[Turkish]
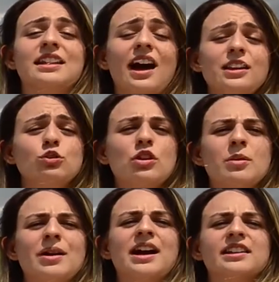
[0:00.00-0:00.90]
hangi
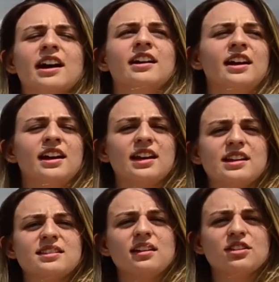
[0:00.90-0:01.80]
döneme kadar
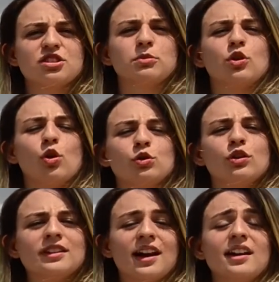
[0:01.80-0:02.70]
insan yaşamının
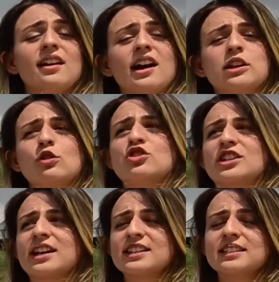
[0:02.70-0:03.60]
olduğuna dair
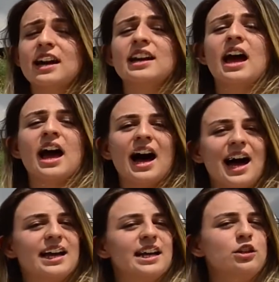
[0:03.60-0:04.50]
arkeolojik kazılar
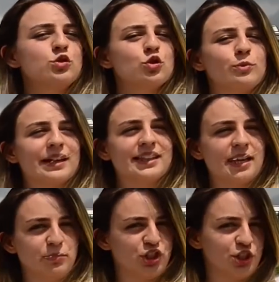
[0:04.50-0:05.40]
halen
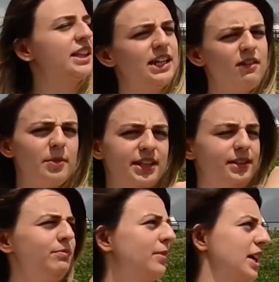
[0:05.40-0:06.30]
sürmekteymiş. Devam
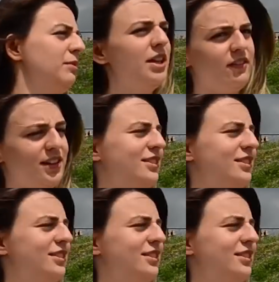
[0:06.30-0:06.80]
edelim bakalım ne var.